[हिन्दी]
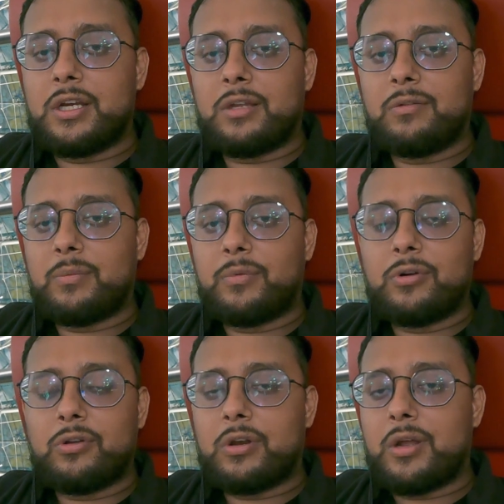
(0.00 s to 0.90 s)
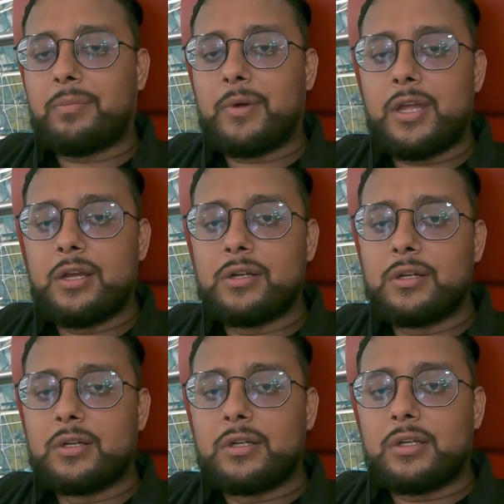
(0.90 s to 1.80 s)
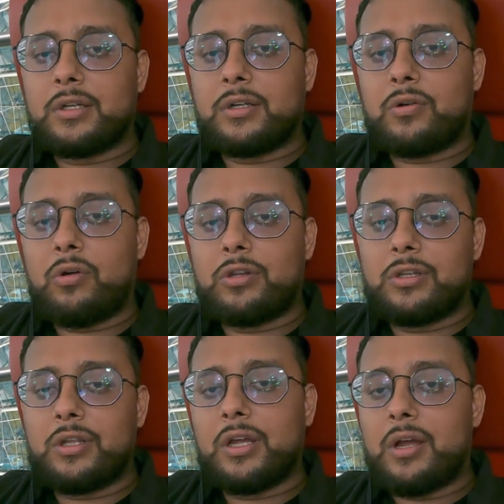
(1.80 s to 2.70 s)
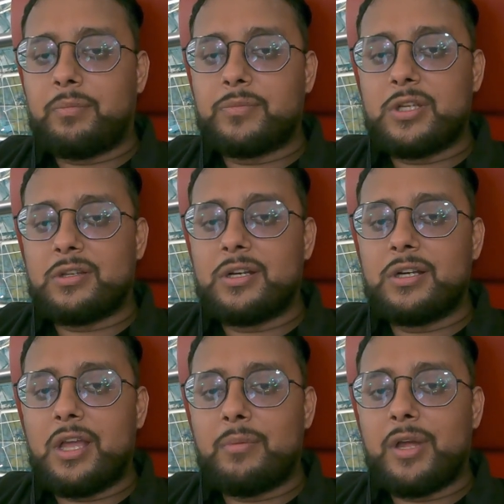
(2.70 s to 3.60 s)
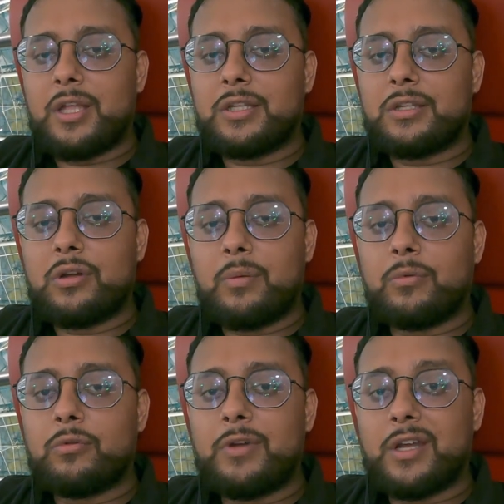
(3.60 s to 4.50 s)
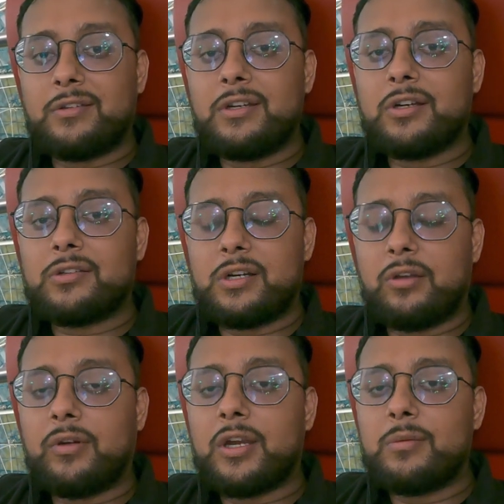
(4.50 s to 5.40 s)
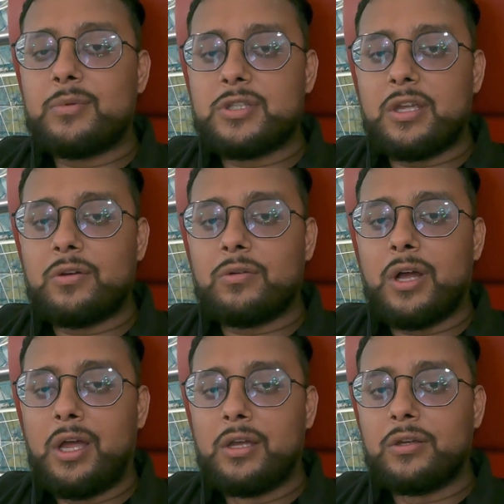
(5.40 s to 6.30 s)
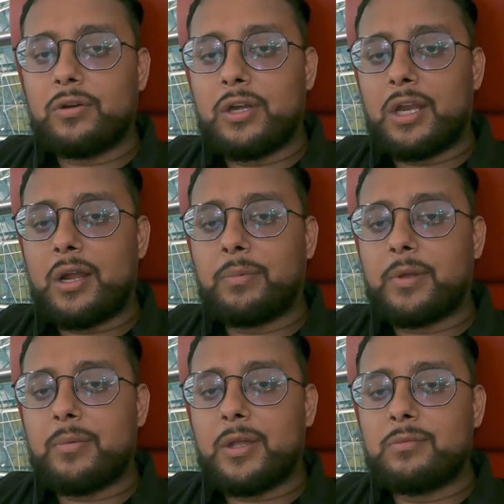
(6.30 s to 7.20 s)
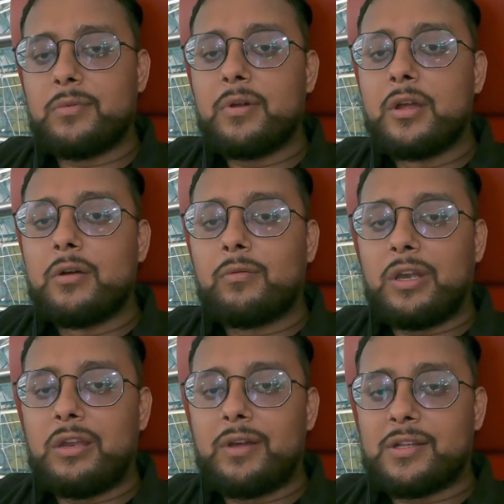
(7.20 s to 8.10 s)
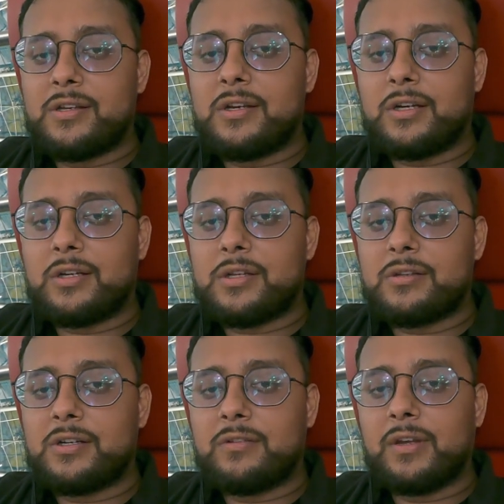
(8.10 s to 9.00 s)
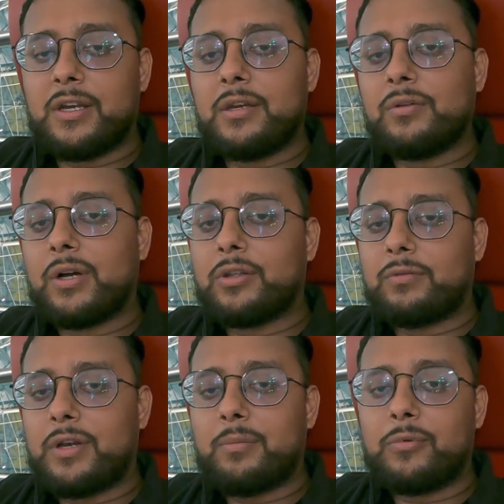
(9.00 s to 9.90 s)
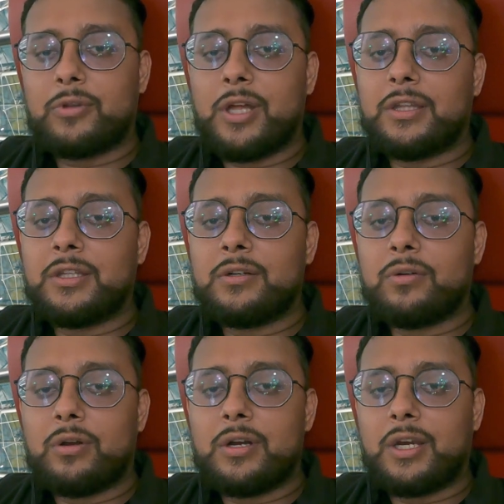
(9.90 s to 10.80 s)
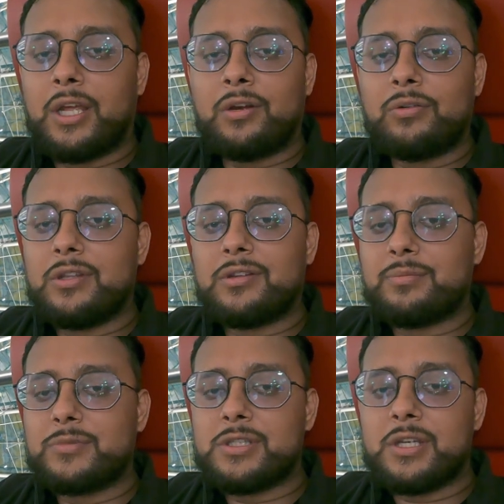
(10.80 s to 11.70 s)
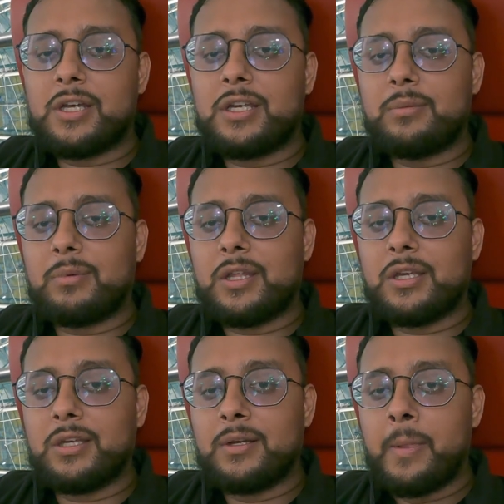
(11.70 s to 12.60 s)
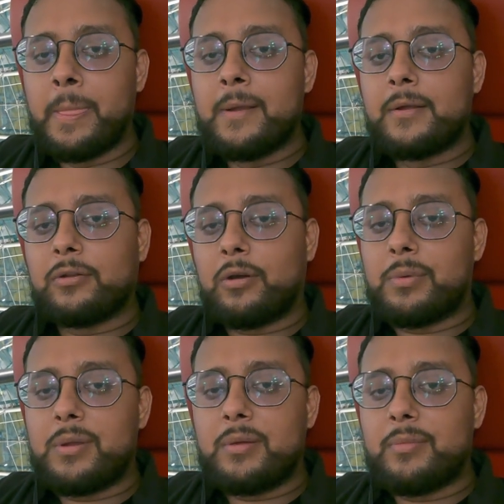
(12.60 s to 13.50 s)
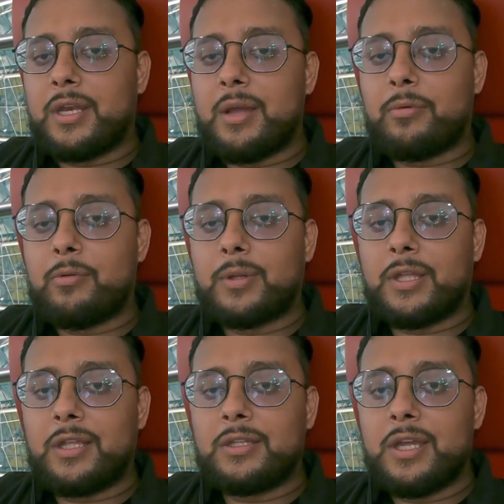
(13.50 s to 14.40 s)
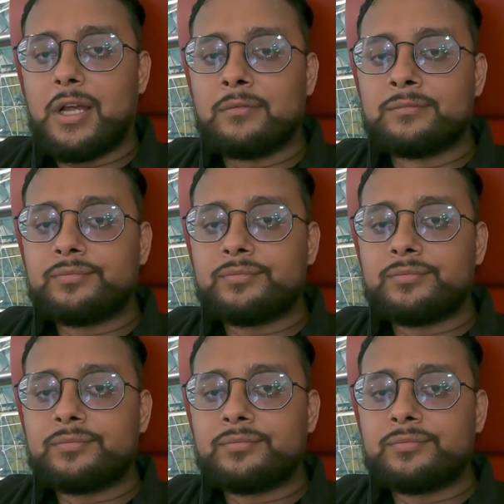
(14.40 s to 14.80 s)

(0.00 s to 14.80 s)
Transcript: नेगेटिव रिपोर्ट और आपका एक और आप जैसे इंडिया में आते हैं तो आपको वैक्सीन का सर्टिफिकेट भी चाहिए होगा क्योंकि अगर आपके पास में फुल्ली वैक्सीनेटेड का सर्टिफिकेट नहीं होगा तो फिर आपको सात दिन क्वारंटाइन और ये सब चीज़ें करनी पड़ेंगी तो अभी मैंने आपको बता दिया